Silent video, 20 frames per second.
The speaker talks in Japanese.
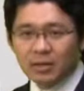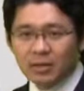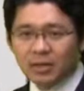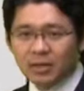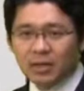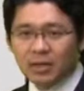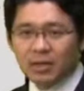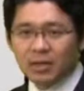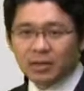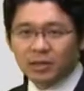
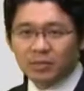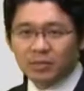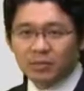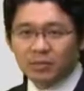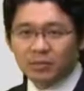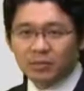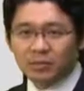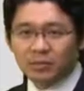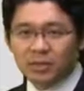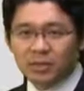さっき書いたあの
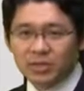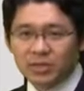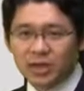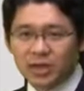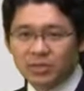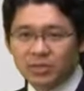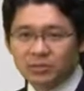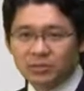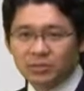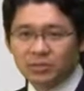2分の1、
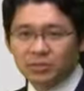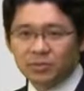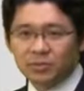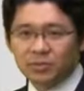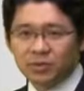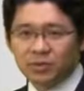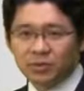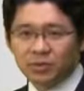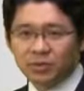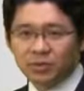8分
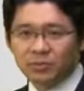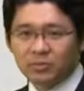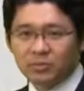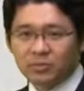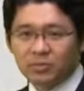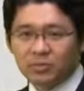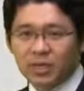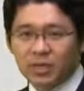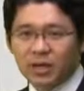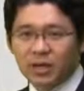の5、4
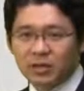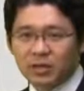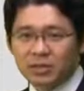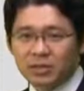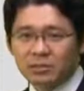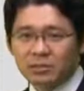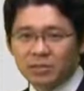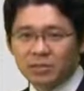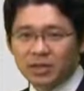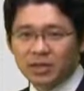分の3、
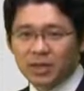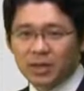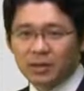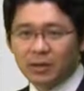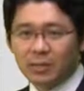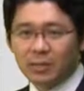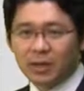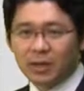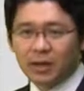8分の7。